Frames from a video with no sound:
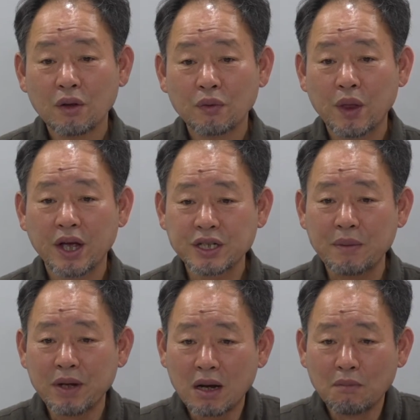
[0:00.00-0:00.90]
되게
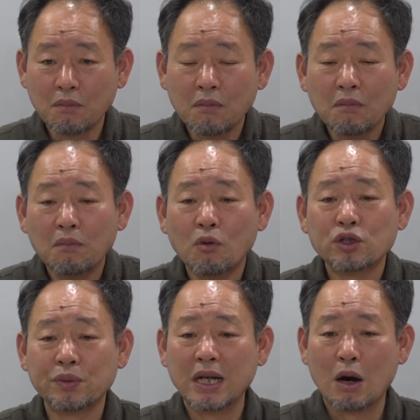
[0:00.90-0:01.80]
재미난
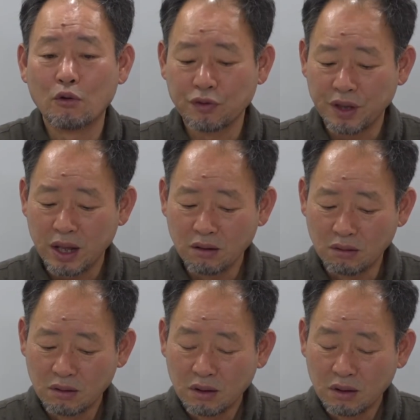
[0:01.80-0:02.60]
모습이 나오는데요.